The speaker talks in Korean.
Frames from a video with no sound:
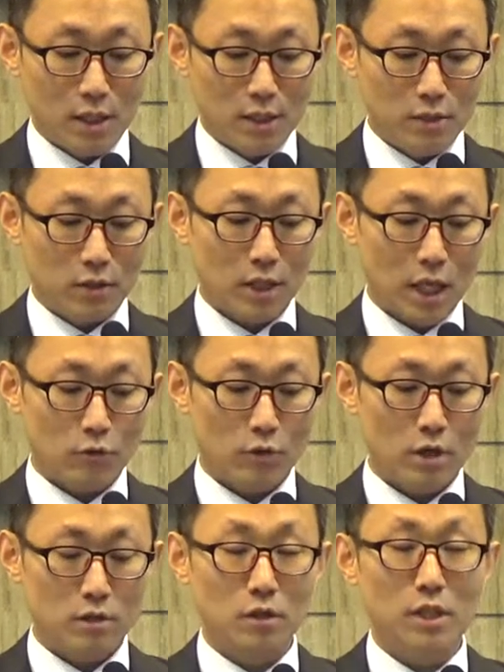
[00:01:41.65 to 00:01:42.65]

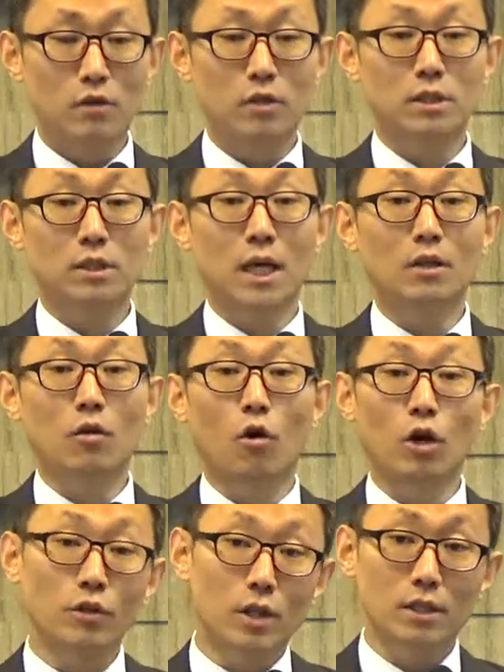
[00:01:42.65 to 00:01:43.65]
그것하고 해서 이것이 다
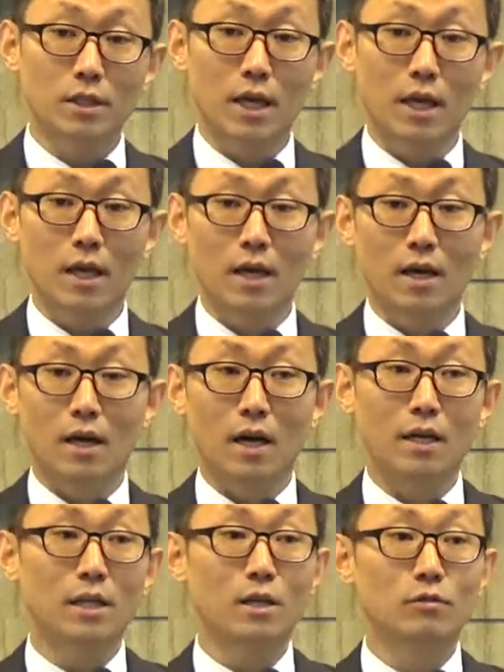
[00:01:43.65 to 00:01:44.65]
덕이 되는 게
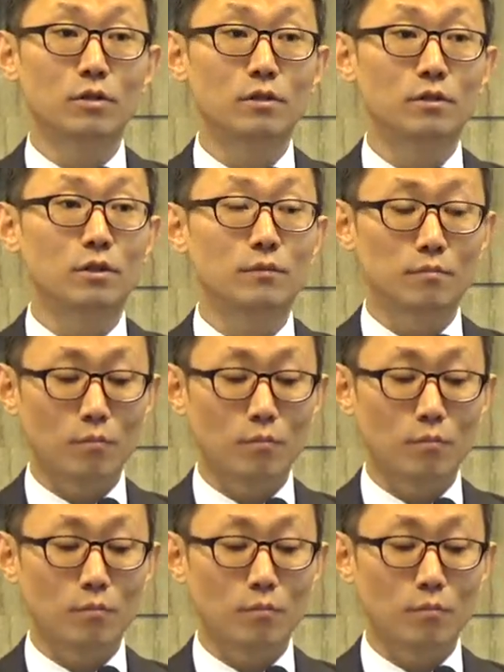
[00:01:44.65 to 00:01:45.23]
아니라고 그랬어요.